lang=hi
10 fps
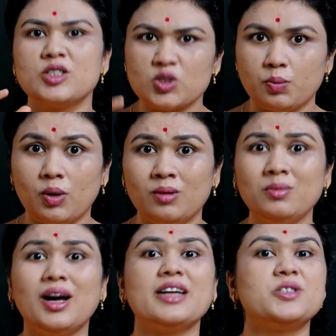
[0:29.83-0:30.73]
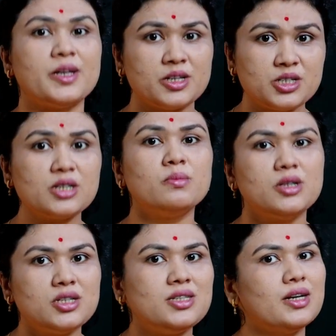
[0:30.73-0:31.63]
स्पॉम का जेनेटिक
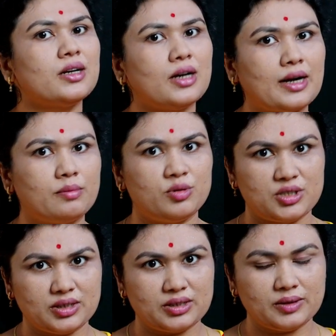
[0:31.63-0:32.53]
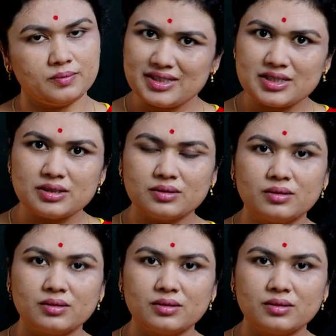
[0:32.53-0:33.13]
मटेरियल खराब हो जाता है टेस्ट